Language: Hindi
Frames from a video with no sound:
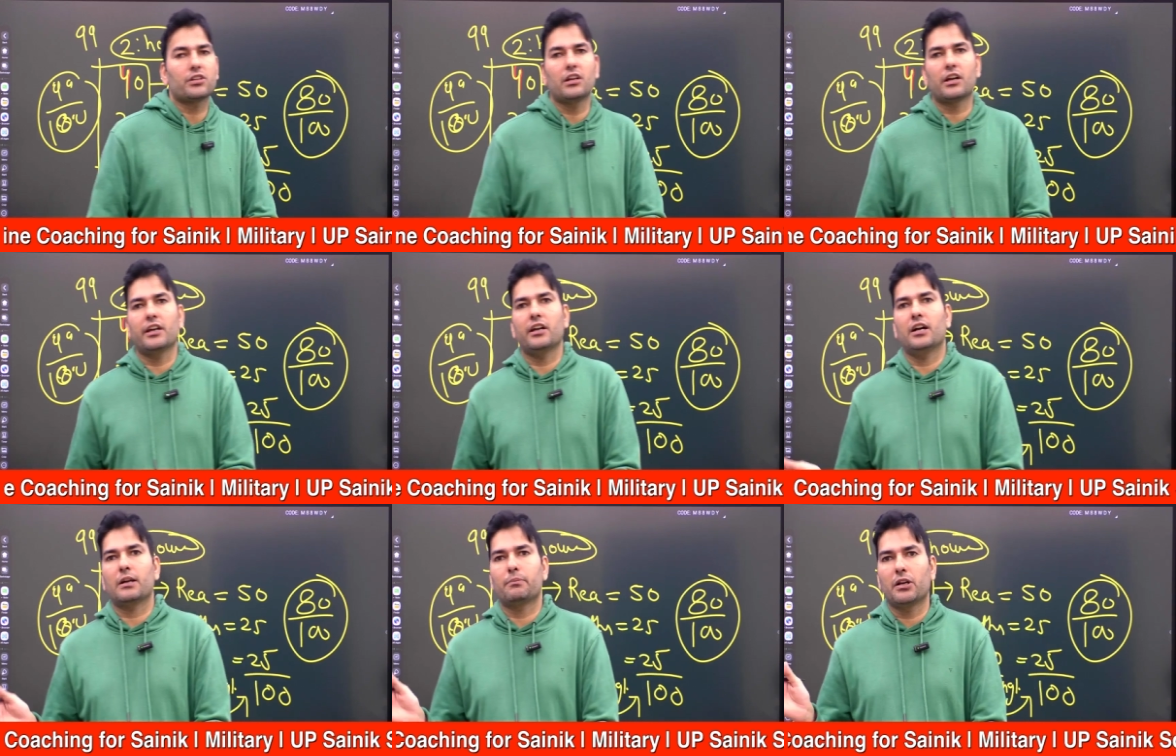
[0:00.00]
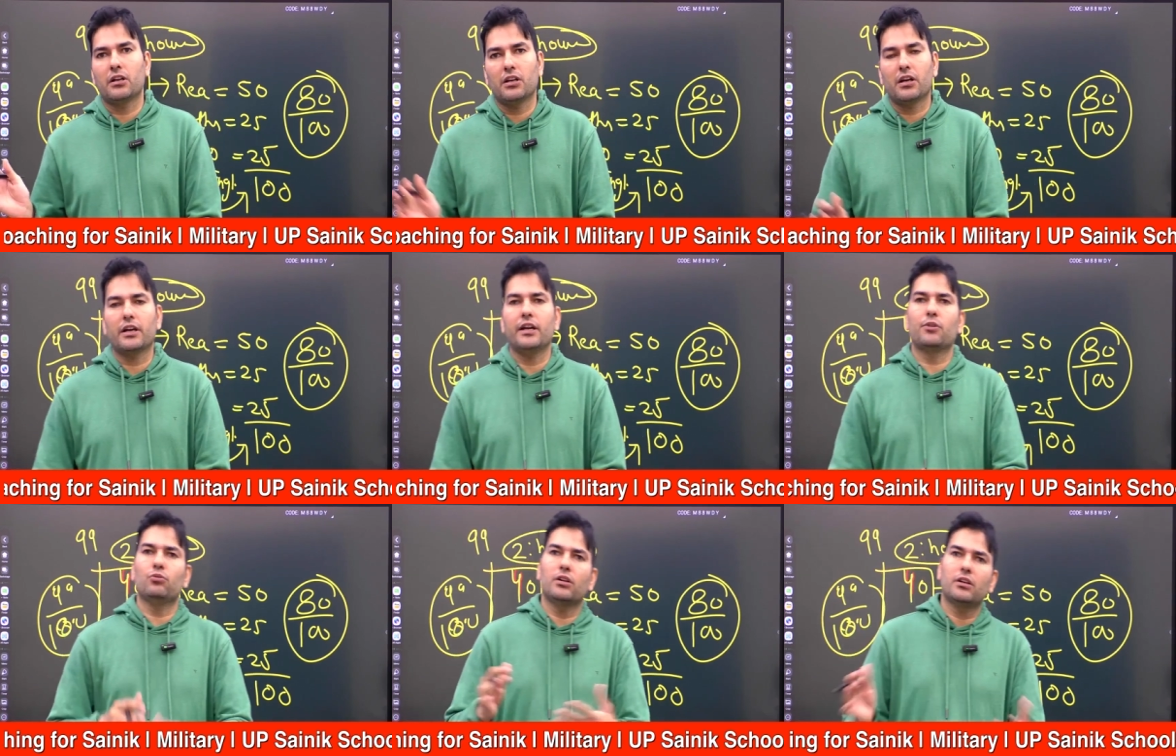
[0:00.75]
अलग है अर्बन अलग है
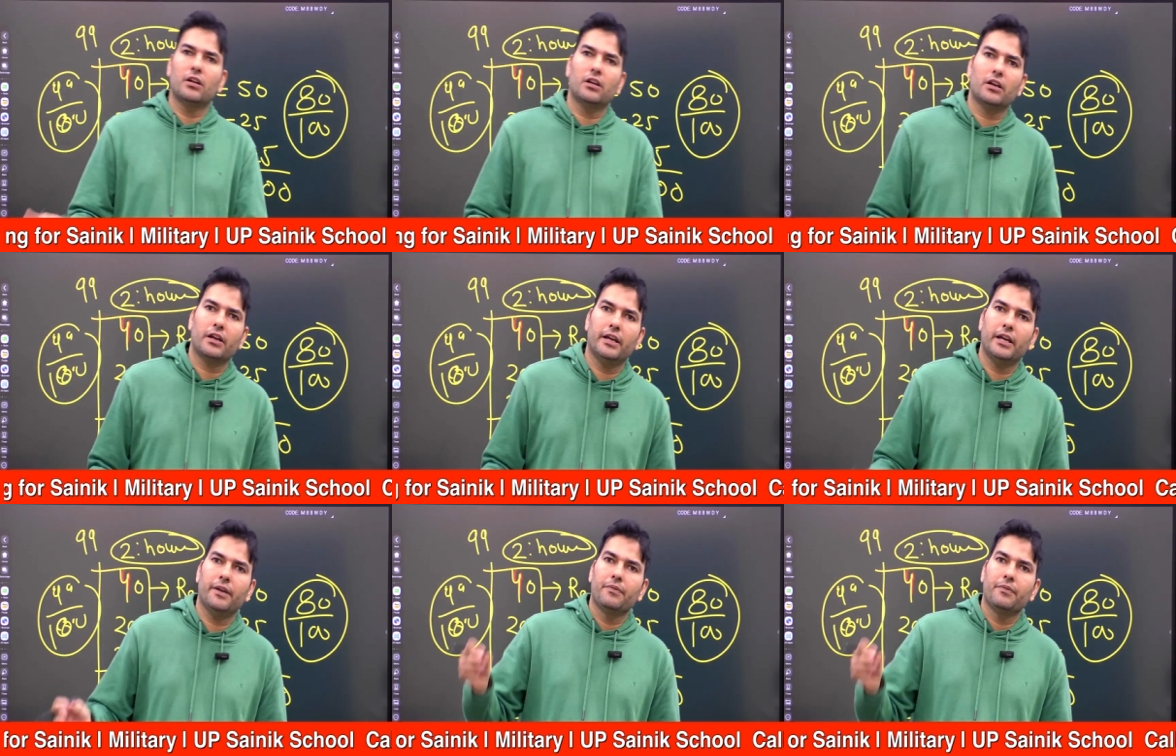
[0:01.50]
रूरल अलग है